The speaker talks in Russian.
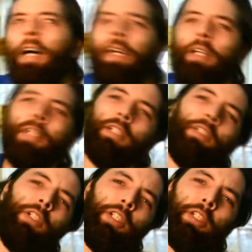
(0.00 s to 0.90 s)

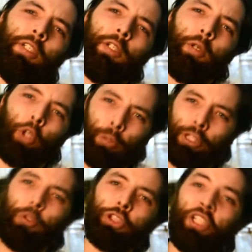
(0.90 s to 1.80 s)
Э, и кроме
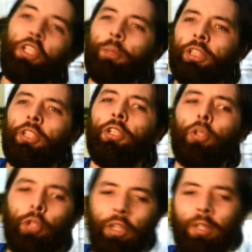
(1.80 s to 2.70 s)
того, что они не пришли на
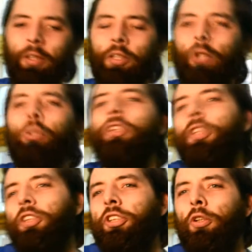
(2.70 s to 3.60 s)
игру, и
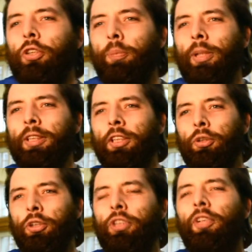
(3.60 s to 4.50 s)
нарушился весь тренировочный процесс,
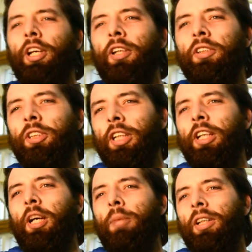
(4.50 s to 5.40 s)
то есть две
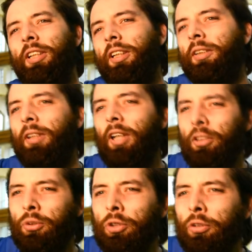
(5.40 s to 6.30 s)
недели команда
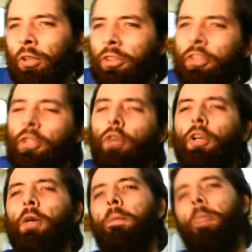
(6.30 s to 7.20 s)
отсутствовала на
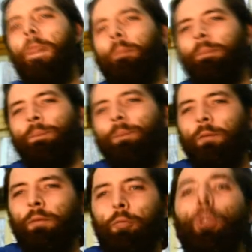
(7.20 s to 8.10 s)
тренировках
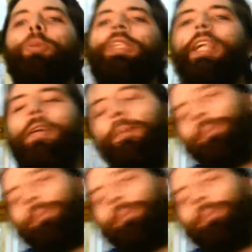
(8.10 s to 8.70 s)
в полном составе.